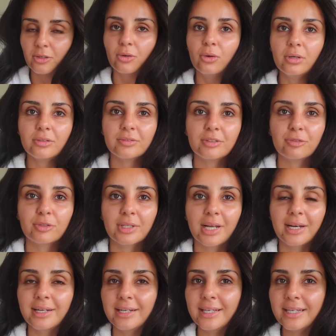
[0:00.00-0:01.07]
irgendwie von der
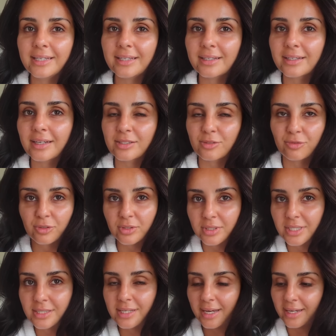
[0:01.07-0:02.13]
also von
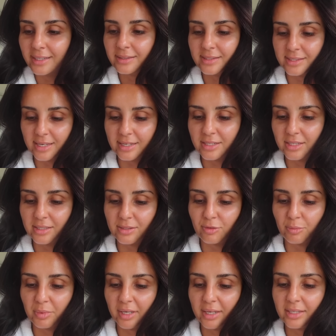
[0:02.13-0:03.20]
dieser rechten Seite jetzt
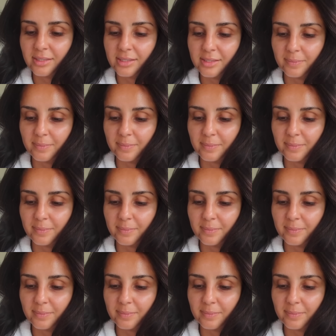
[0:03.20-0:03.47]
von mir rechts